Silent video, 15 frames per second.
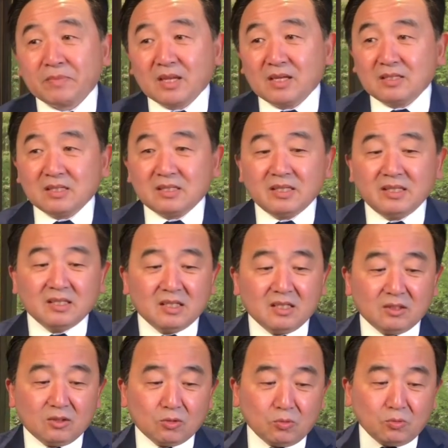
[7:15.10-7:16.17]
这是一
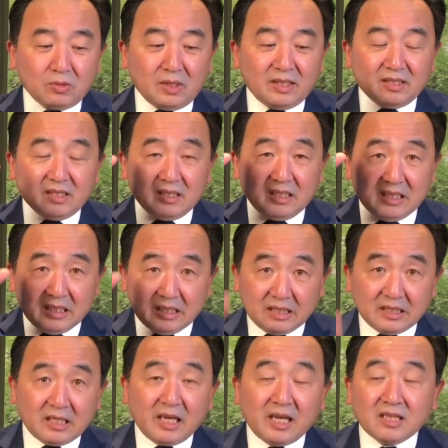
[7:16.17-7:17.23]
个孤立的。一
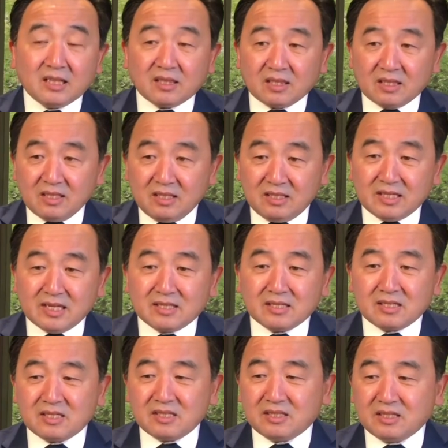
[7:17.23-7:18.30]
天一件
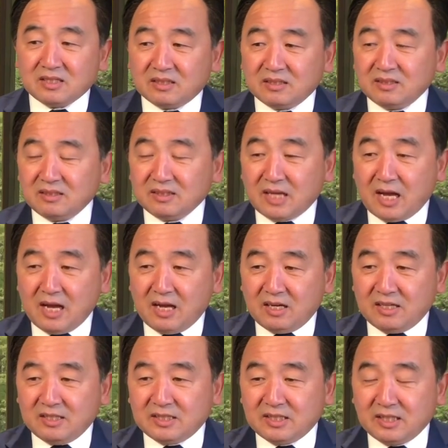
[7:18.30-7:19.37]
事情，那
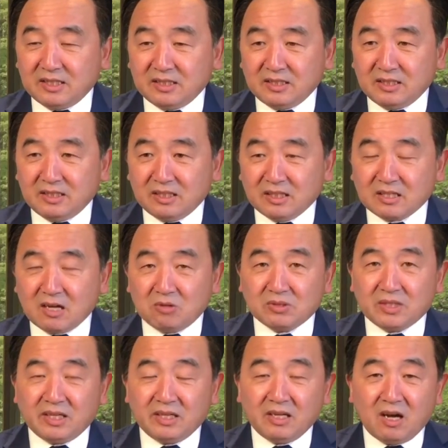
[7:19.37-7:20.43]
而且你的高
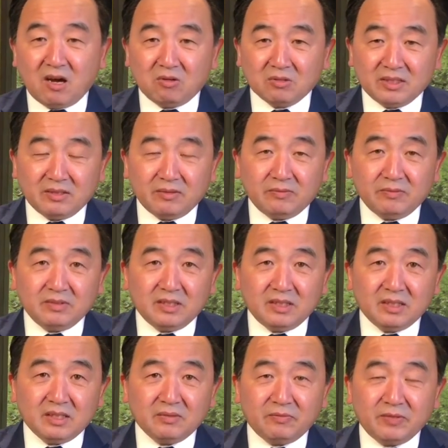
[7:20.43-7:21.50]
铁也好，你的
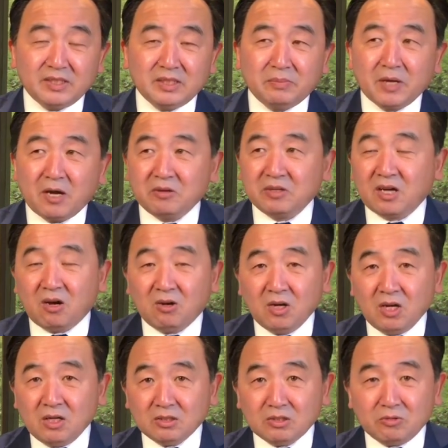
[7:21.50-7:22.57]
你的飞机票也好，
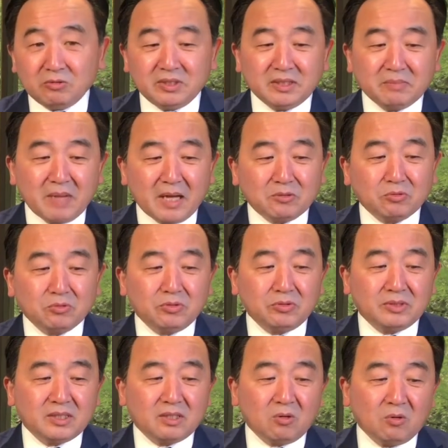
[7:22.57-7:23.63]
都已经卖出去
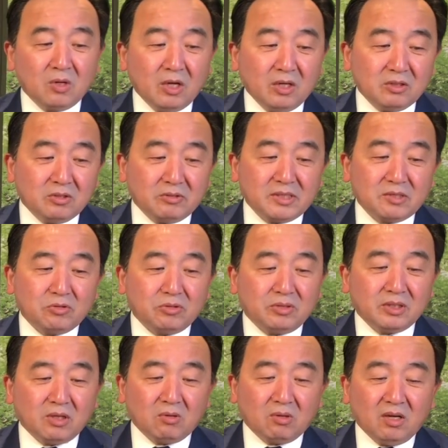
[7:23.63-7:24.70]
之后就给取
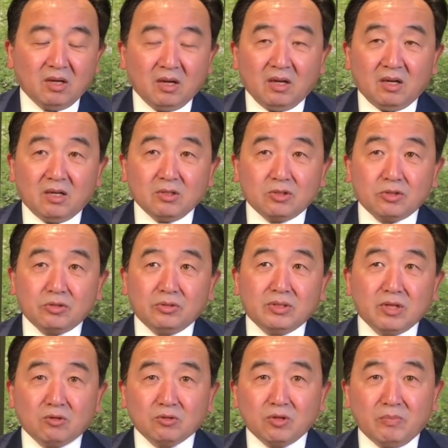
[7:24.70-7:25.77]
消了，而取
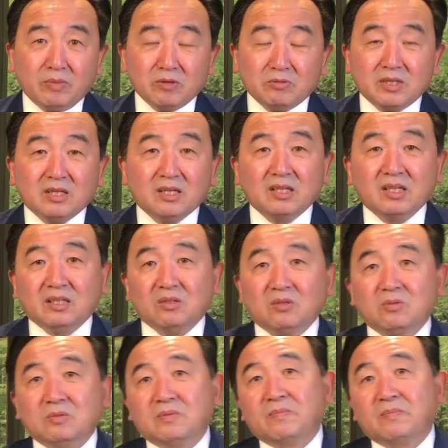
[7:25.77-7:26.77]
消却没有任何理由，